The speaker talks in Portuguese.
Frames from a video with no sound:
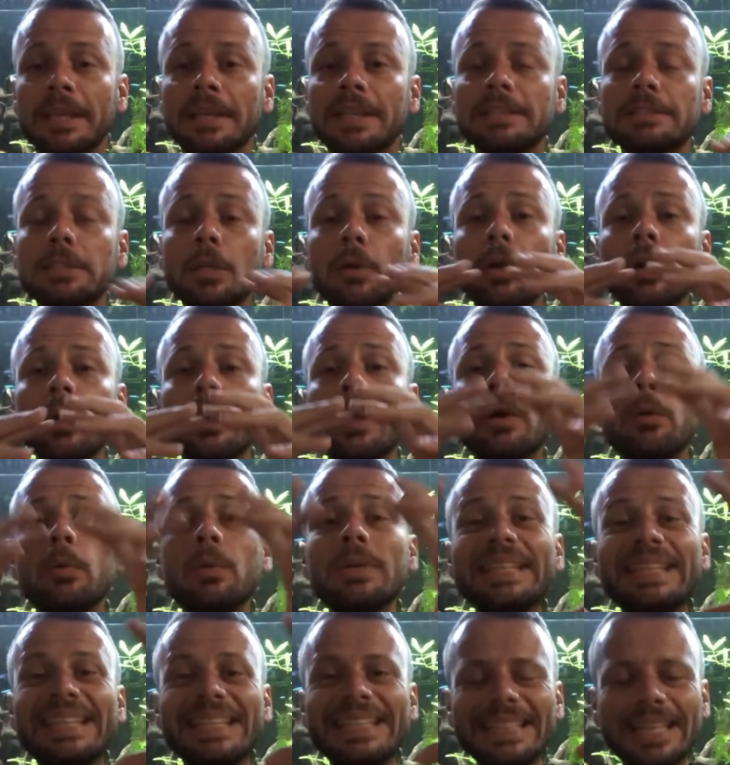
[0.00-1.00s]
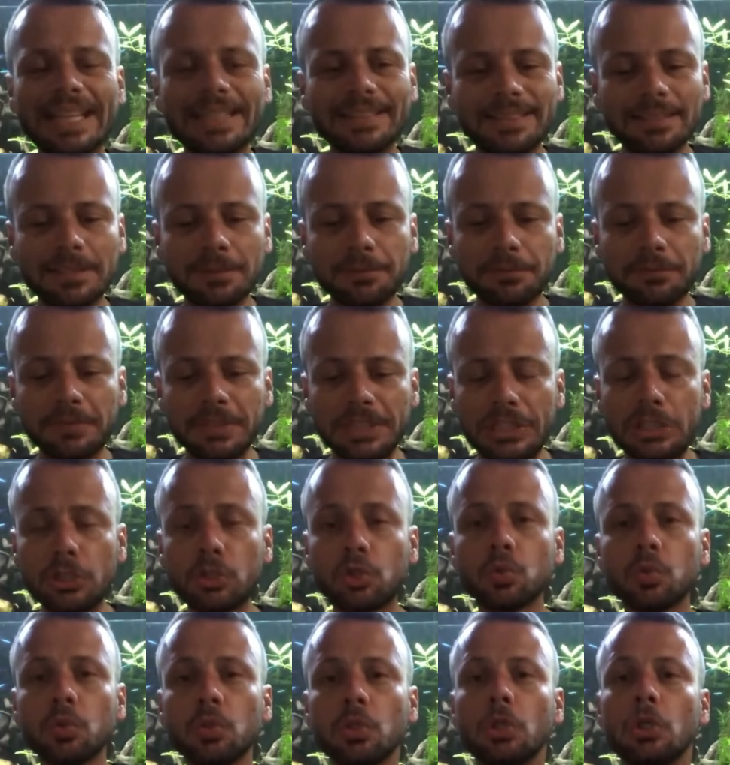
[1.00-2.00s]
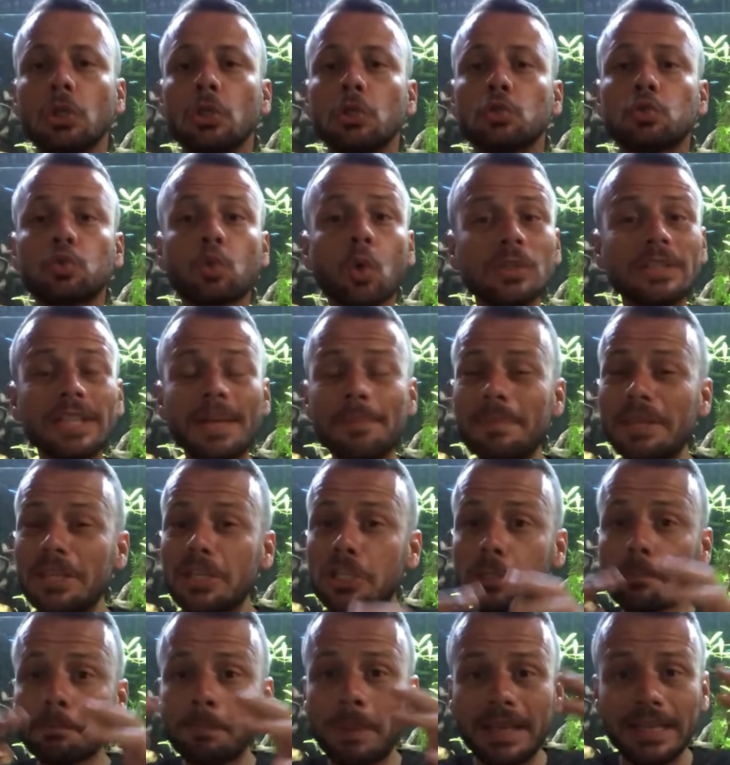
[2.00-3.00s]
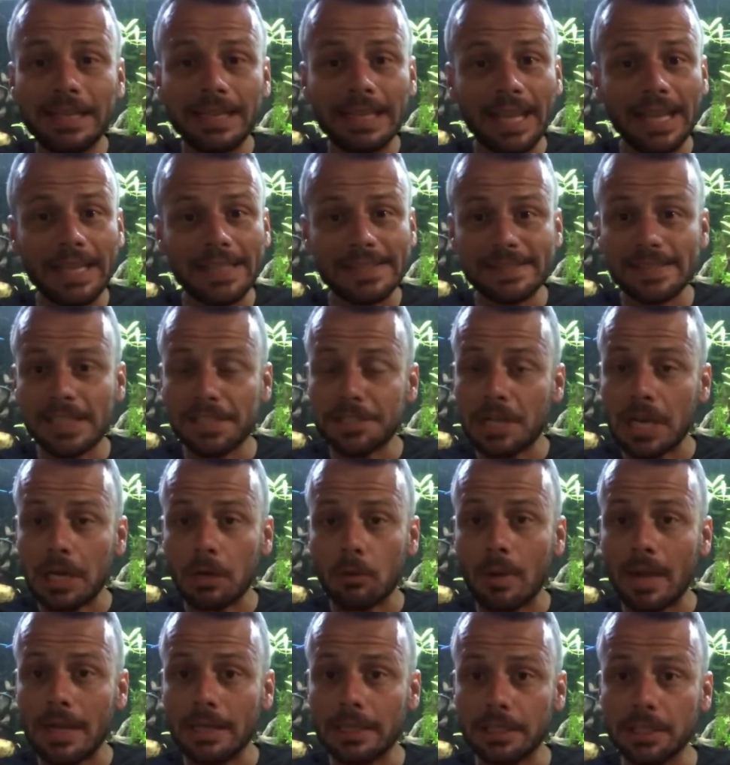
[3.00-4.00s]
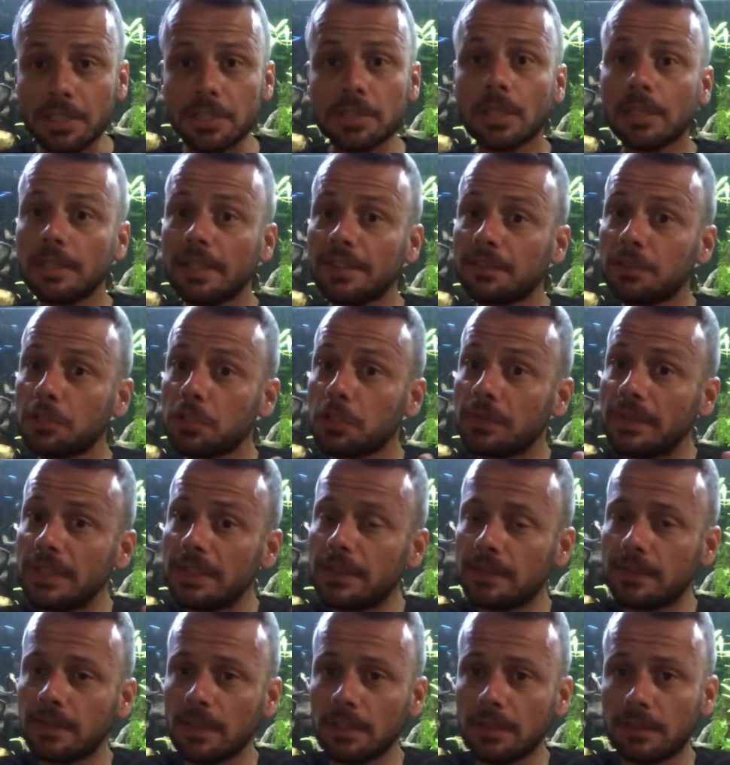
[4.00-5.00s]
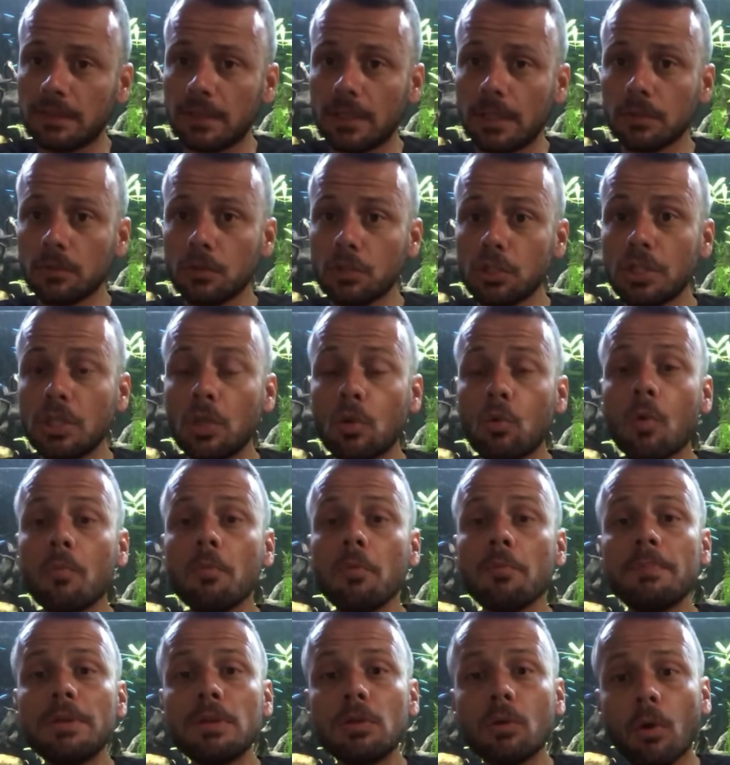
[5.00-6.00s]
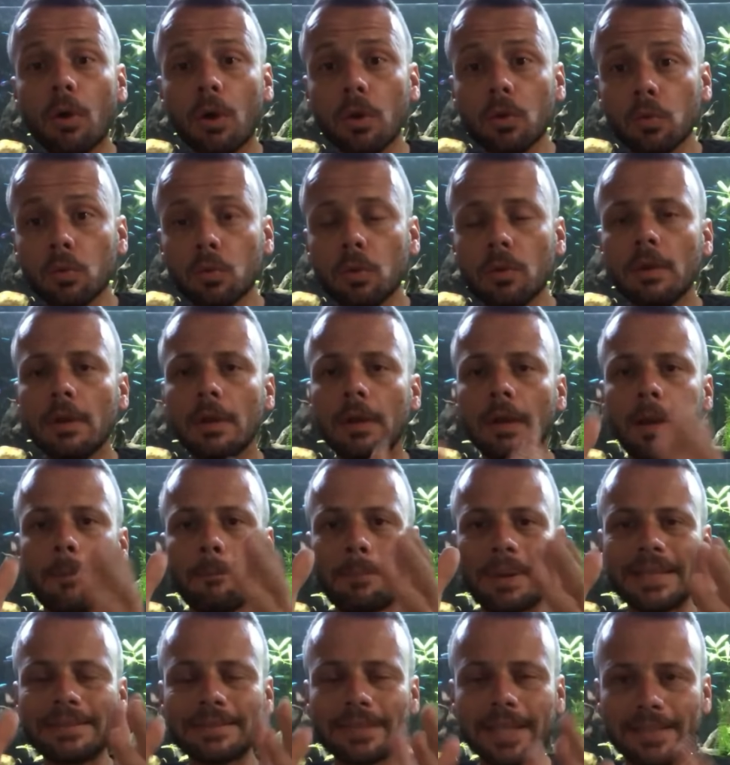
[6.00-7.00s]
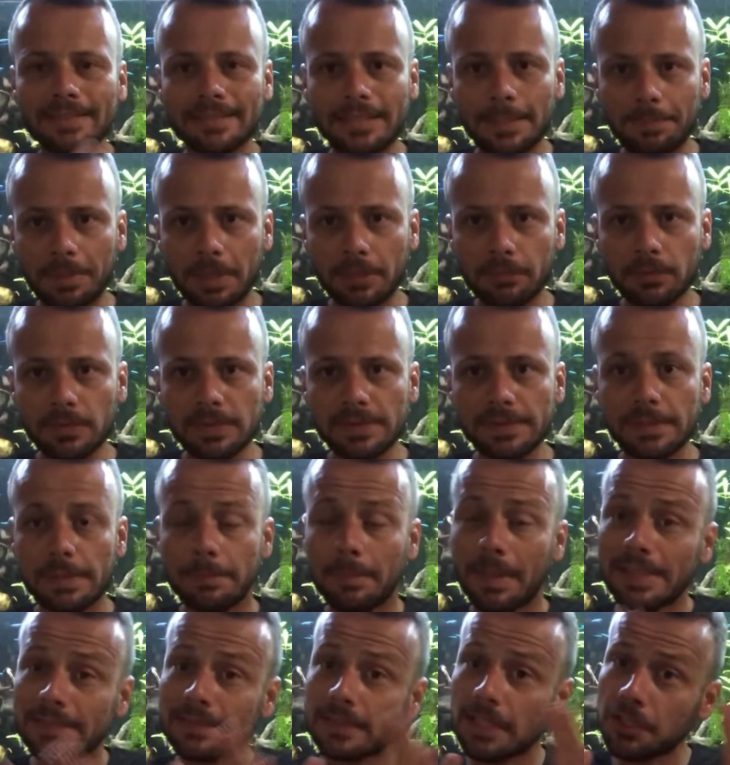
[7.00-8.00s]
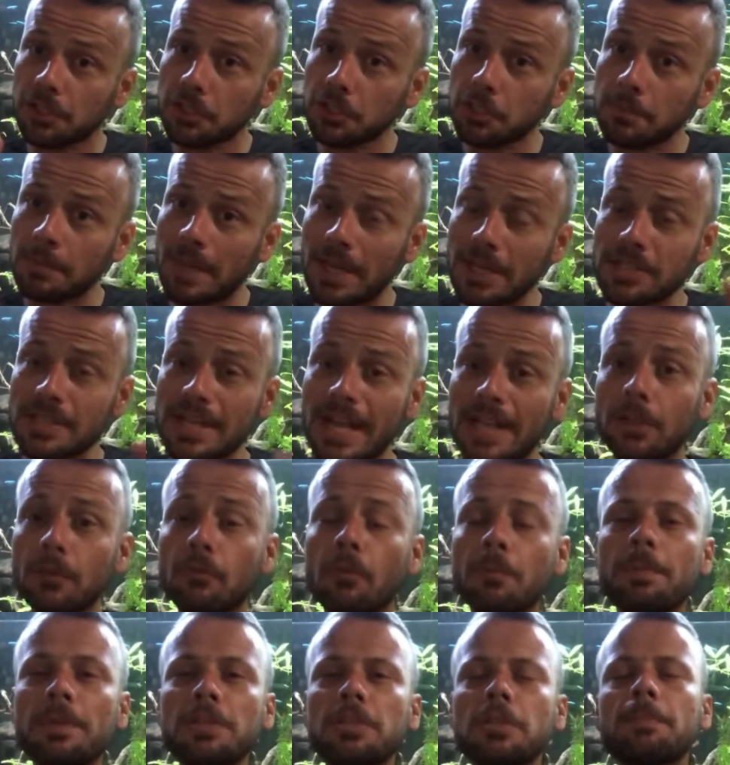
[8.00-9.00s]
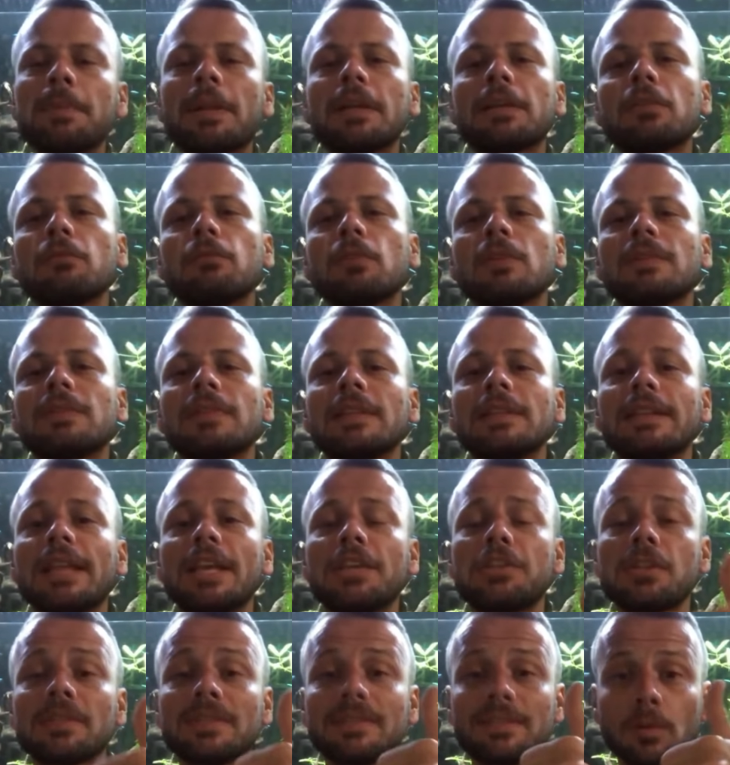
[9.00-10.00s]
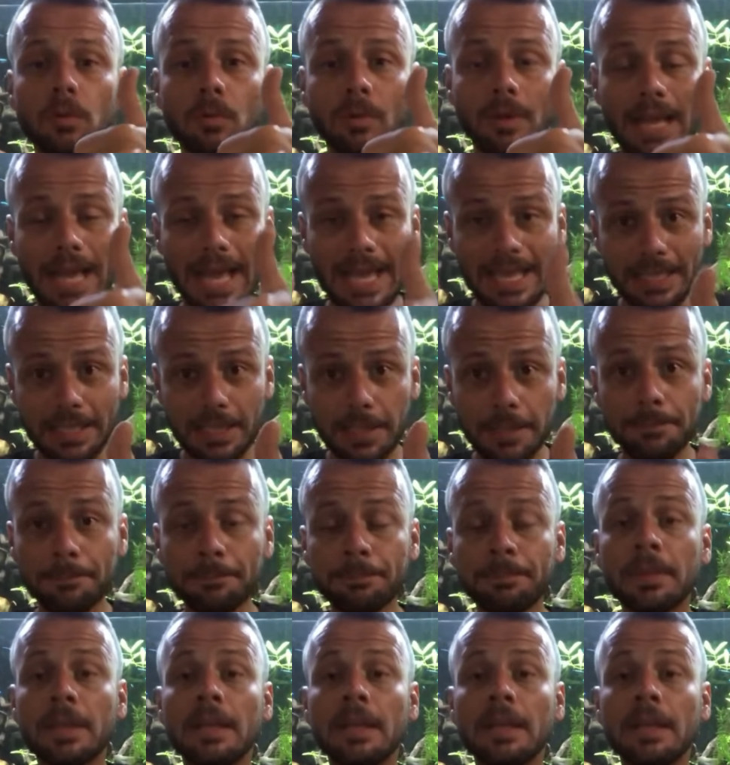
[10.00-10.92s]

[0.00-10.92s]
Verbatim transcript: Então eu reuni nesse vídeo toda a minha experiência de aquarista nesses 26 anos e como biólogo para trazer para você. Mas antes de mais nada, eu vou pedir para que você deixe seu like,